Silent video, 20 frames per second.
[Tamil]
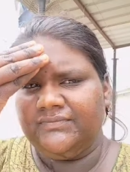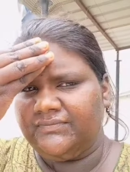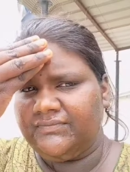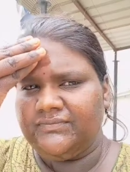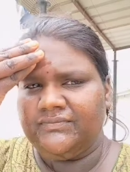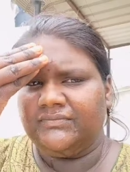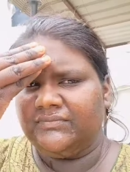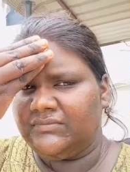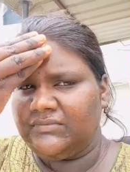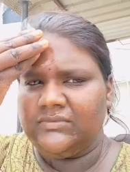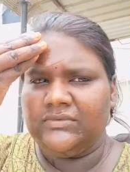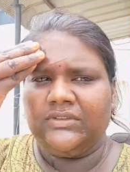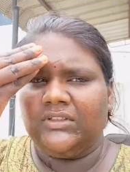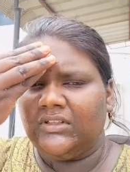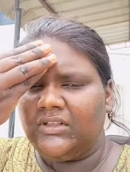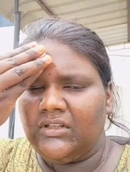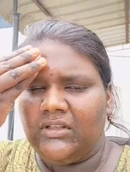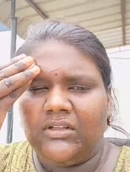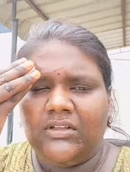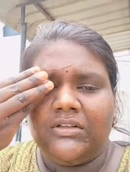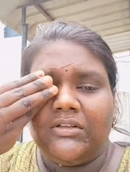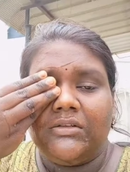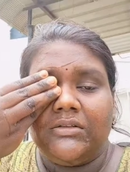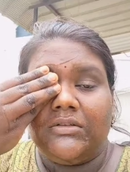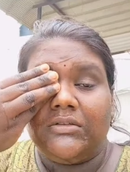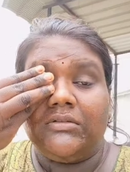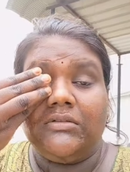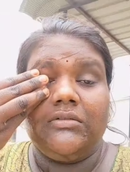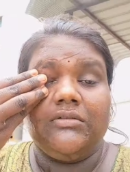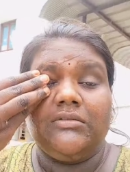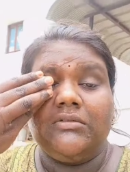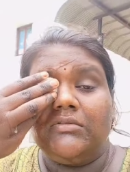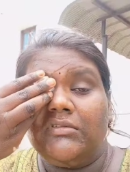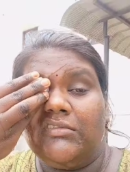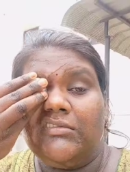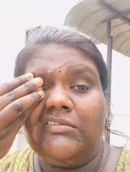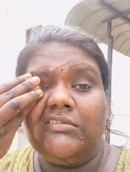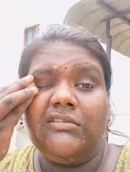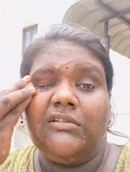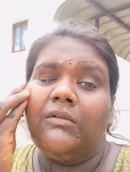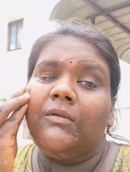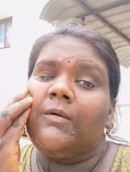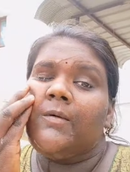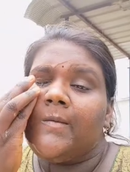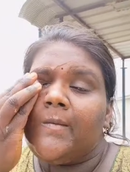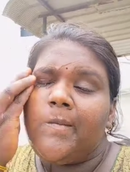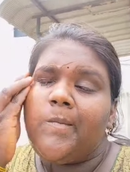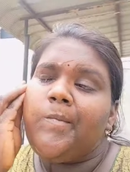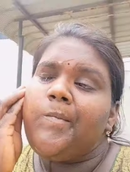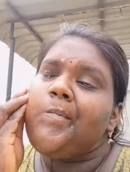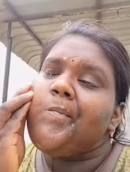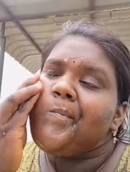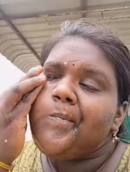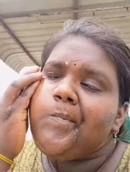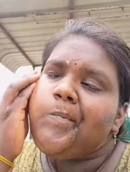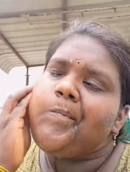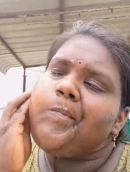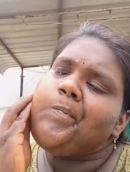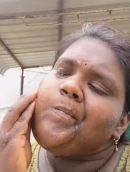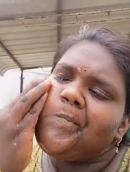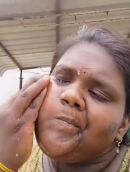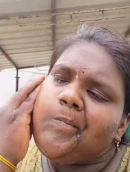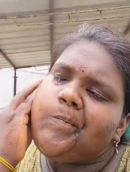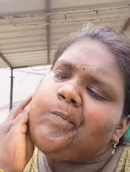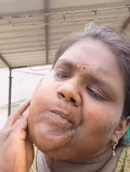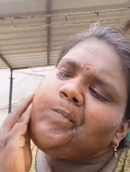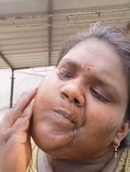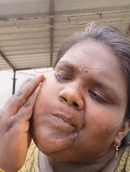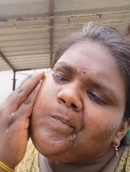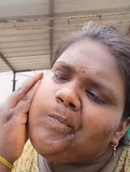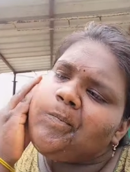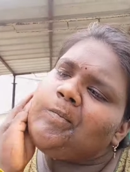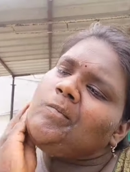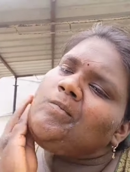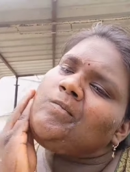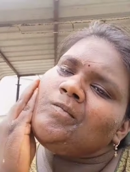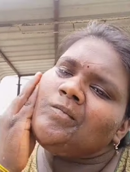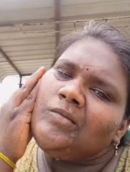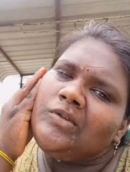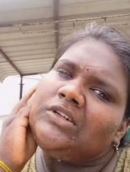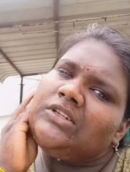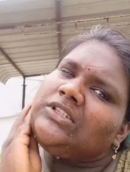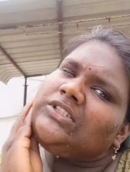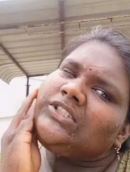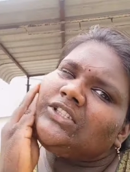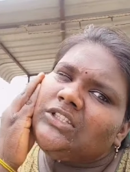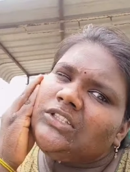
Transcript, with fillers: ஹேர் ரிமூவ் பண்ணியாச்சு அதுக்கப்புறம் ஒரு ஐஸ் க்யூப் எடுத்துகிட்டு வந்து ஃபேஸில் நல்லா வந்து அப்ளை